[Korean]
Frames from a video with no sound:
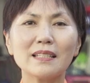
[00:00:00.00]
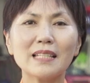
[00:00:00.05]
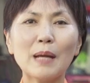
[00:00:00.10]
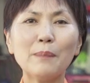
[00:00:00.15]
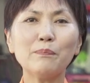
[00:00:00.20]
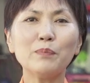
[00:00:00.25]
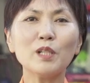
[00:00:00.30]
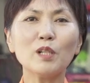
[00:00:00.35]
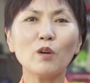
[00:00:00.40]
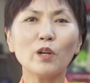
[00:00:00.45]

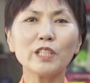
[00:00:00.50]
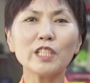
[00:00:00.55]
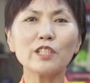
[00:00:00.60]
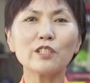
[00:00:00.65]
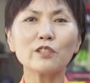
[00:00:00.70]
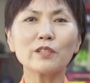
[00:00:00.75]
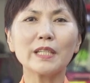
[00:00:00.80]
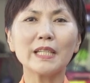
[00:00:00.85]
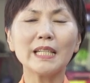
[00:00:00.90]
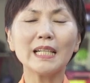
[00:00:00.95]
산불 원인
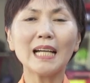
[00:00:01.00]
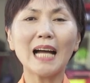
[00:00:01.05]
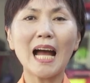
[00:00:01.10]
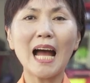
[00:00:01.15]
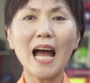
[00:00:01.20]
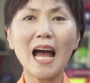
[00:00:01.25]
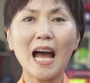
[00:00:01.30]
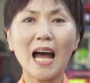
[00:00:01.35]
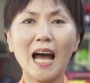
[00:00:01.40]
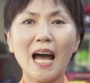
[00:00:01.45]
중
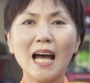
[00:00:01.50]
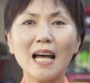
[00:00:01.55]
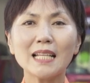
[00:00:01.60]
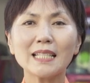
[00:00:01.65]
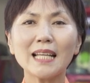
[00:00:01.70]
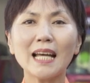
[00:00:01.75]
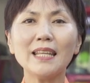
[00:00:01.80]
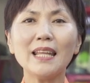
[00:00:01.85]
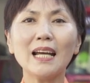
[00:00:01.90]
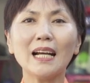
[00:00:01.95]
1위가
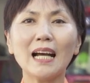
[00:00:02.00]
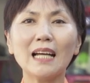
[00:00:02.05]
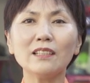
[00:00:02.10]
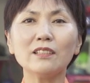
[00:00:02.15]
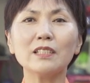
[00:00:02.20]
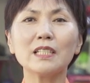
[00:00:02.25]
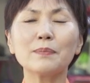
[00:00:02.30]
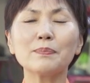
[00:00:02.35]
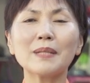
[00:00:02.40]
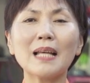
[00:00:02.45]
산에
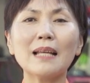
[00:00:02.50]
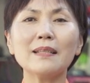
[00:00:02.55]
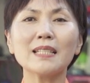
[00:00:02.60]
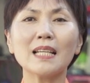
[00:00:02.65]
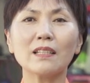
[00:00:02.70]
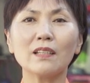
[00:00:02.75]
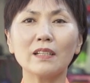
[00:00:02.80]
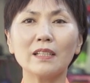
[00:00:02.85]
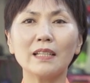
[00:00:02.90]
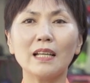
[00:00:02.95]
가는 입사
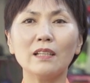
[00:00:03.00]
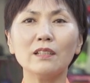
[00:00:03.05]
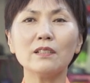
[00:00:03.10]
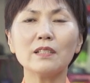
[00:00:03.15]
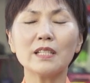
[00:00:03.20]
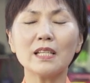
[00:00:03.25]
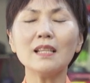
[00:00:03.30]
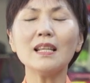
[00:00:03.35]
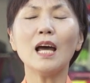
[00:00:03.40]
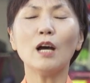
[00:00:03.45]
자들이 내는
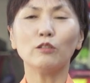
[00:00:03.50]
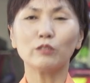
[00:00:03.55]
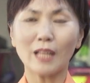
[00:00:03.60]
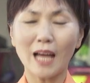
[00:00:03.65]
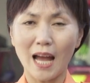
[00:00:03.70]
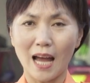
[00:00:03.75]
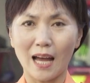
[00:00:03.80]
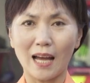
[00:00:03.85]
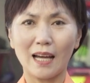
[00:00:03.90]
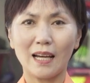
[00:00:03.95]

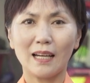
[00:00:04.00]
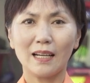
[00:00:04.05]
신라우다.